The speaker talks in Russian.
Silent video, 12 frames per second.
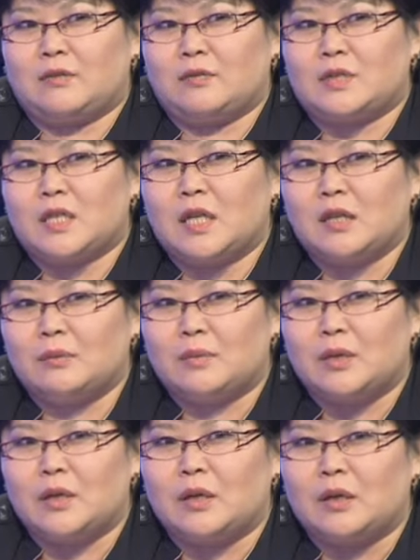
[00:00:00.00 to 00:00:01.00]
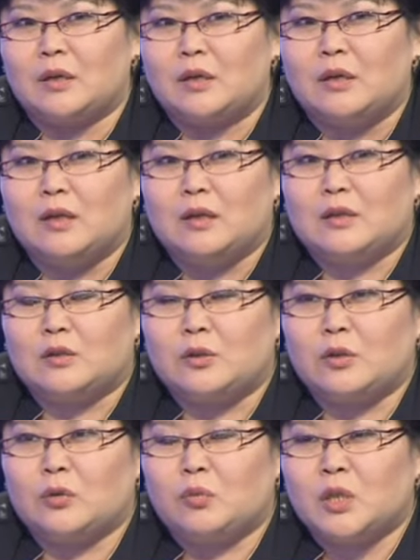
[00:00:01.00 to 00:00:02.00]
в целом э,
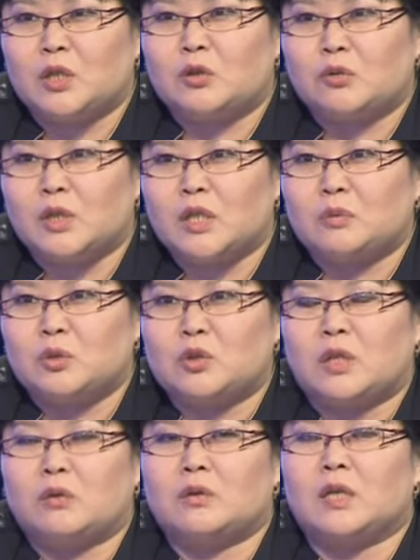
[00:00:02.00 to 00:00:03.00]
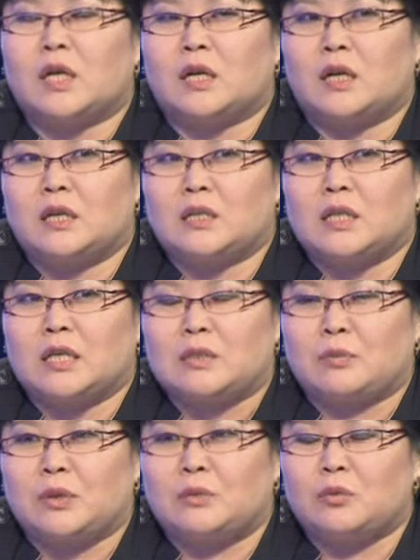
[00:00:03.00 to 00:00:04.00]
любых других международных
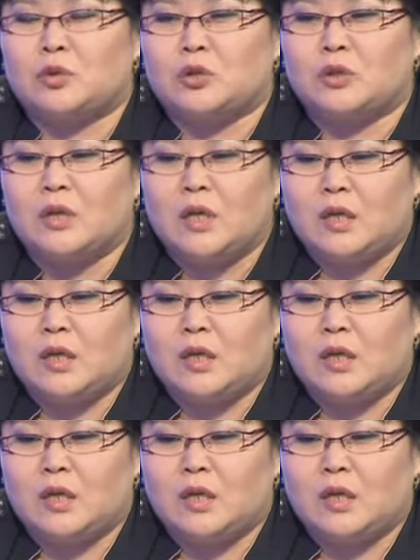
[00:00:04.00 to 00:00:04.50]
организаций, потому что